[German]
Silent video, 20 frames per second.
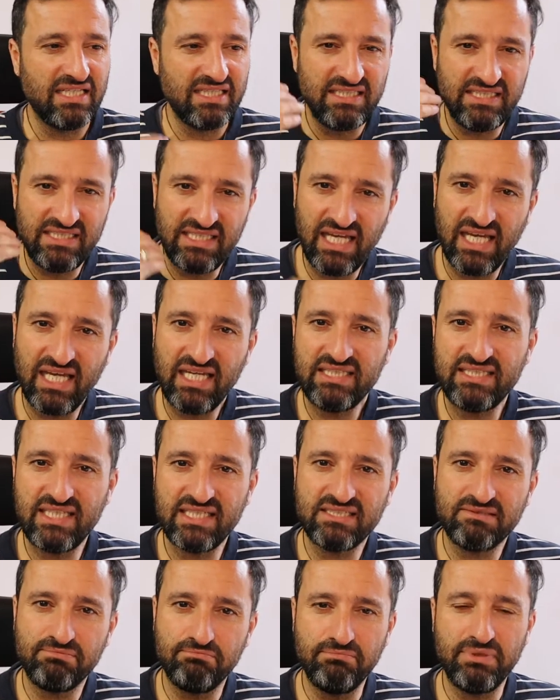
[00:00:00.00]

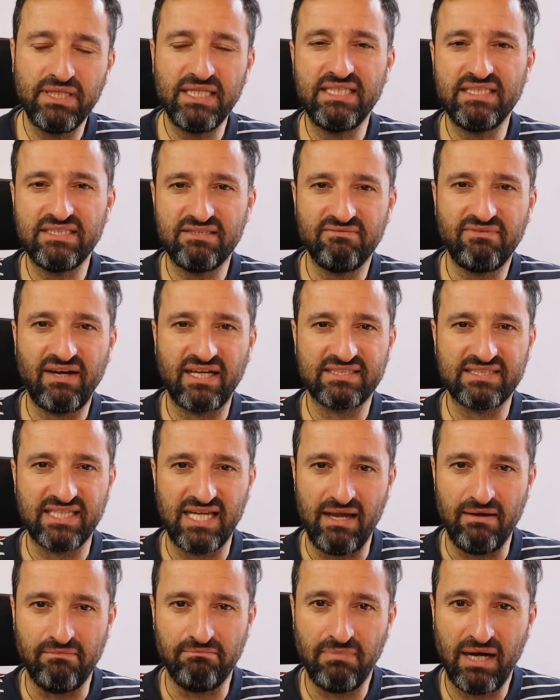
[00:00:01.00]
Jedes Bild, was
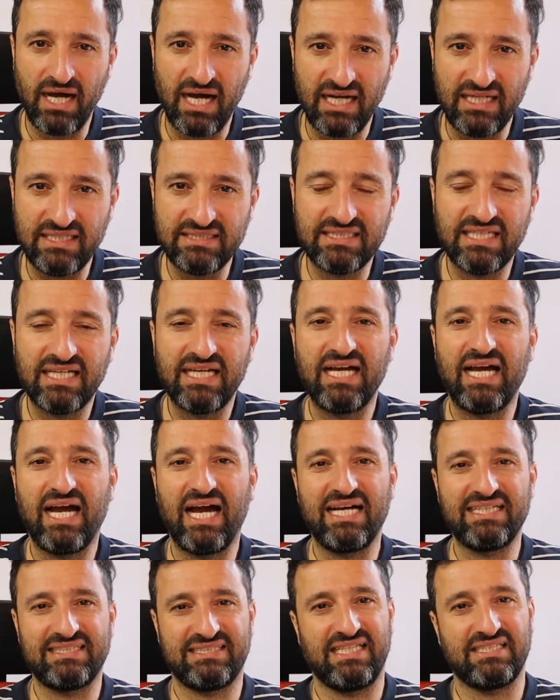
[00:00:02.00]
er malt,
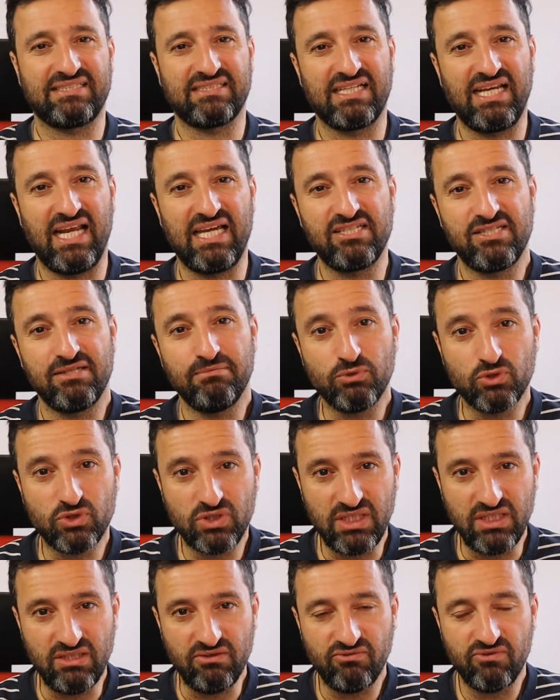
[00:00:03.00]
hat das gleiche
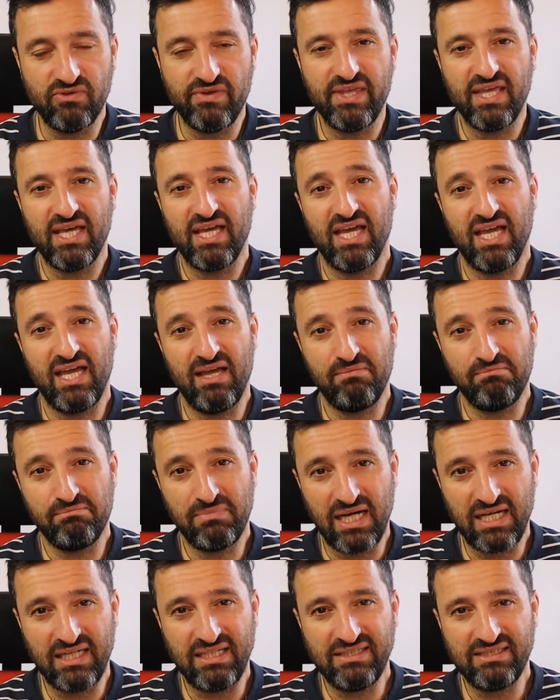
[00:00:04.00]
Motiv. Er
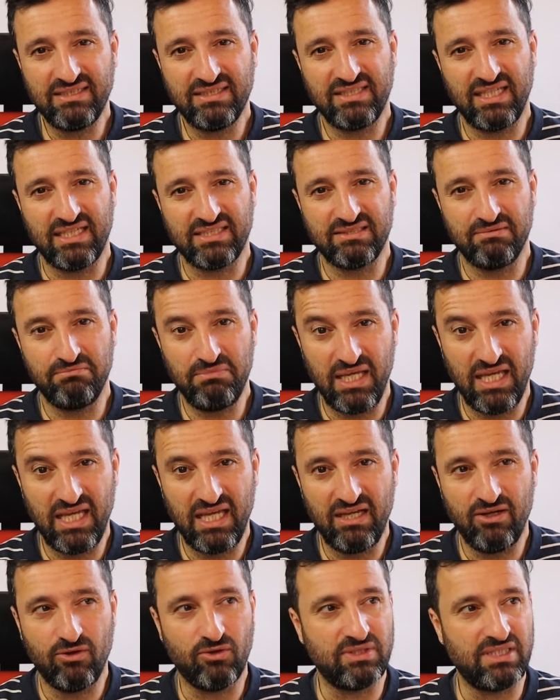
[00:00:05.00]
malt das
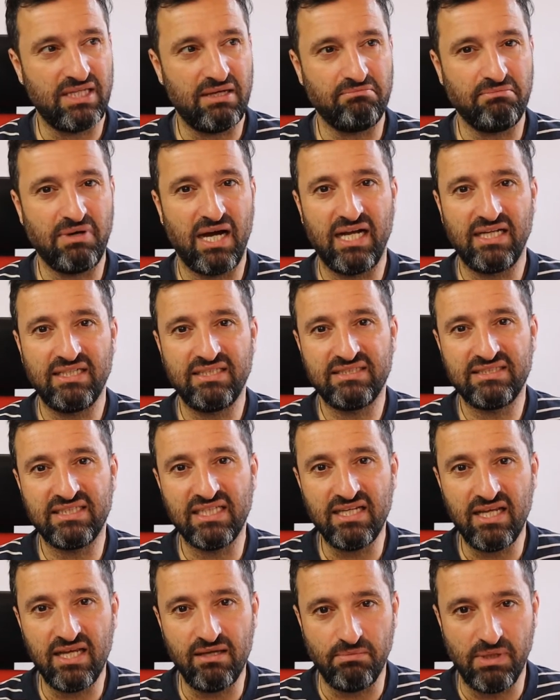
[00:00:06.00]
Meer und er malt
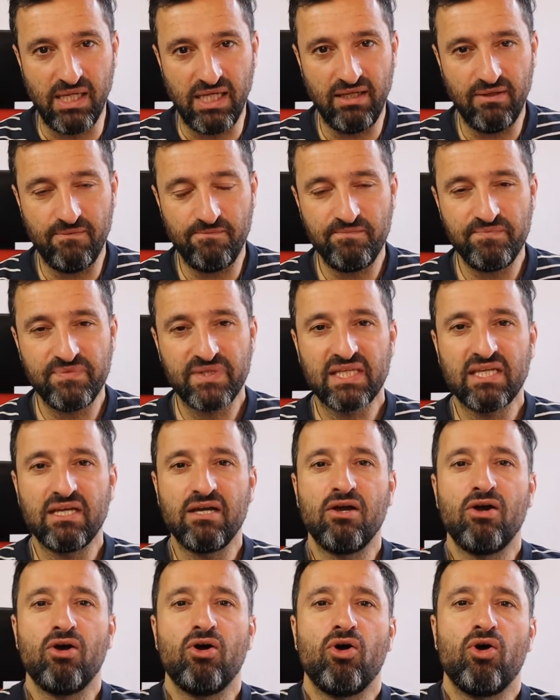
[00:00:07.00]
den Himmel.
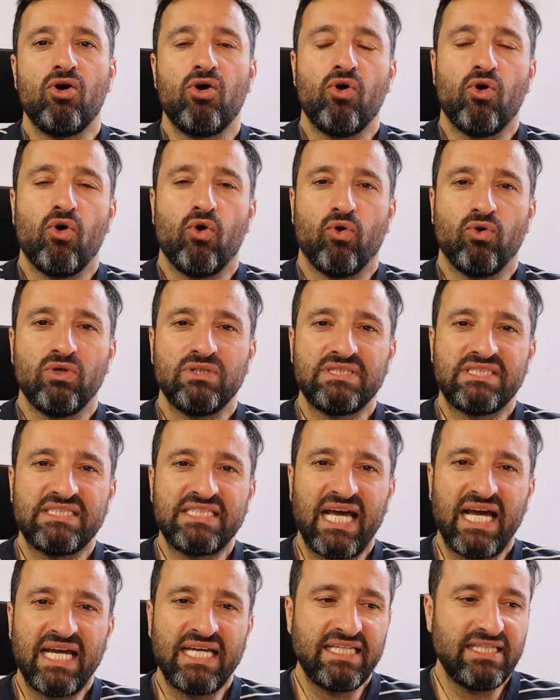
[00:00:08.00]
Und
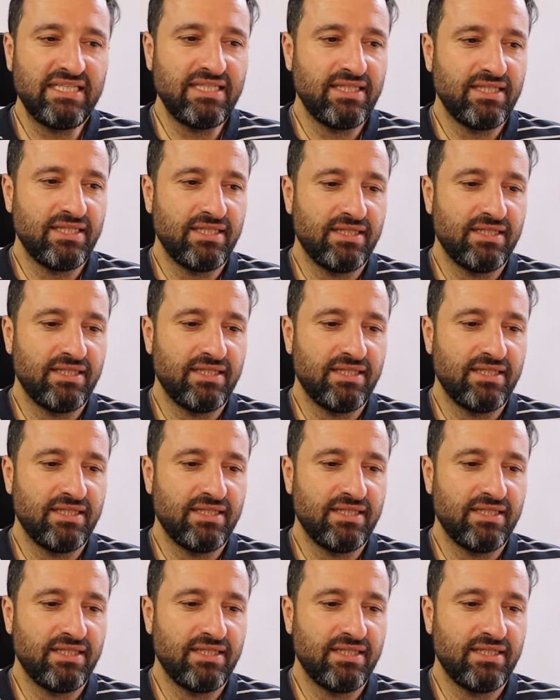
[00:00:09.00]
sein,